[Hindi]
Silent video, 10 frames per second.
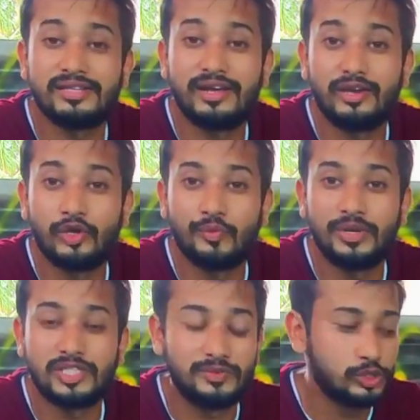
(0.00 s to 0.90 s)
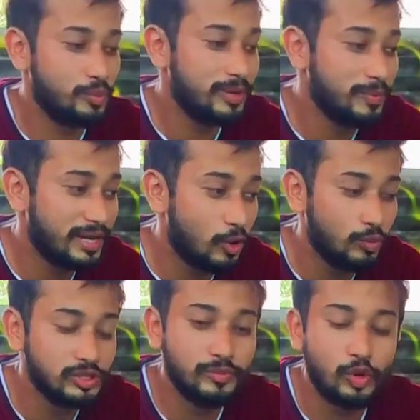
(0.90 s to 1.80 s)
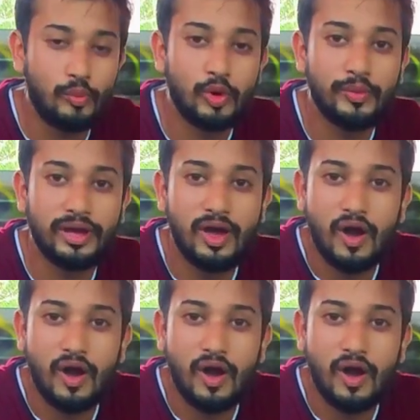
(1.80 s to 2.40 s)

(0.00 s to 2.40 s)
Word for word: सारी इक्विपमेंट्स जो मैं मैंने होम जिम कॉम्बो में